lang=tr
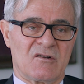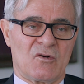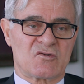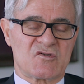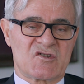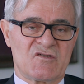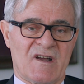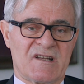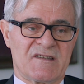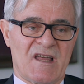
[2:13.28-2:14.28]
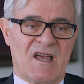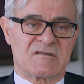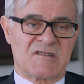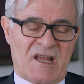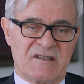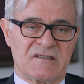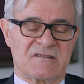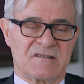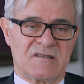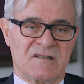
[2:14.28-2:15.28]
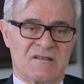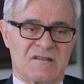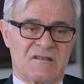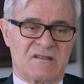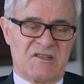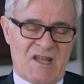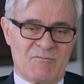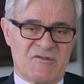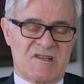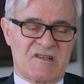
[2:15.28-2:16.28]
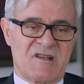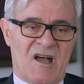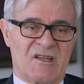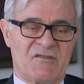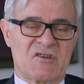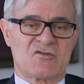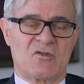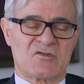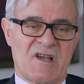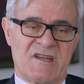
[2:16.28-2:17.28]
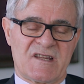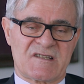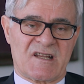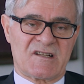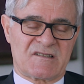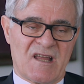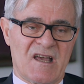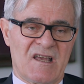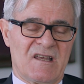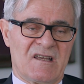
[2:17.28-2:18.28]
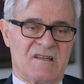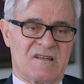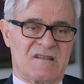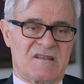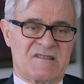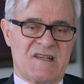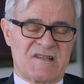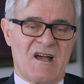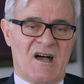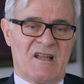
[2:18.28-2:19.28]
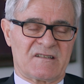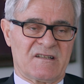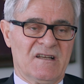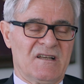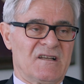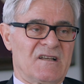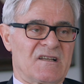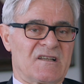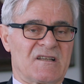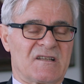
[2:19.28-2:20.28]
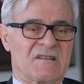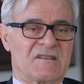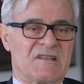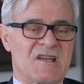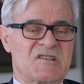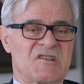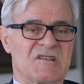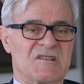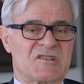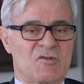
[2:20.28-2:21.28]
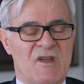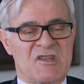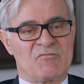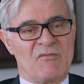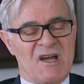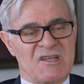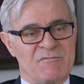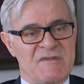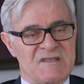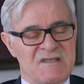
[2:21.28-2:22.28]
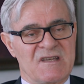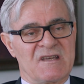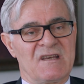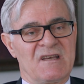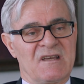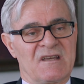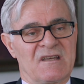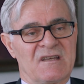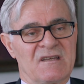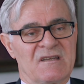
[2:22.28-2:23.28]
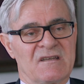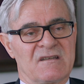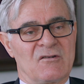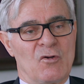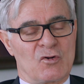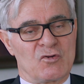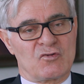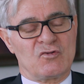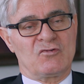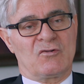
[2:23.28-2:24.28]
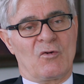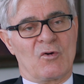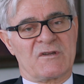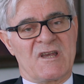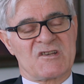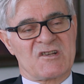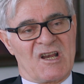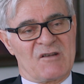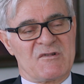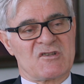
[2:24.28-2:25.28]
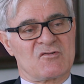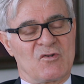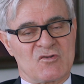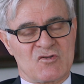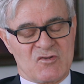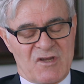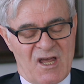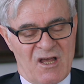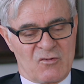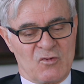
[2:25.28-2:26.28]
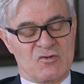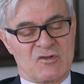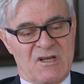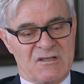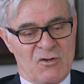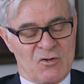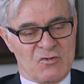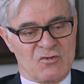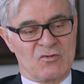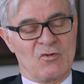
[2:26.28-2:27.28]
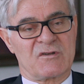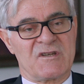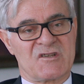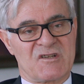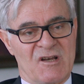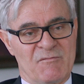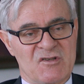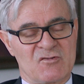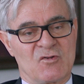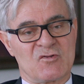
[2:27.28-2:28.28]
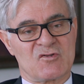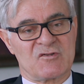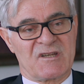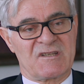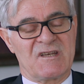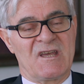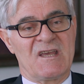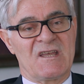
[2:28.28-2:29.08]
30 ee, civarında sanık e, idam cezası aldı ve çok sayıda sanık da e, ceza aldı. Ee, gerçi sıkı mahkemesi e, örgütün ortaya çıkarılması konusunda, kontrgerilla örgütünün ortaya çıkarılması konusundaki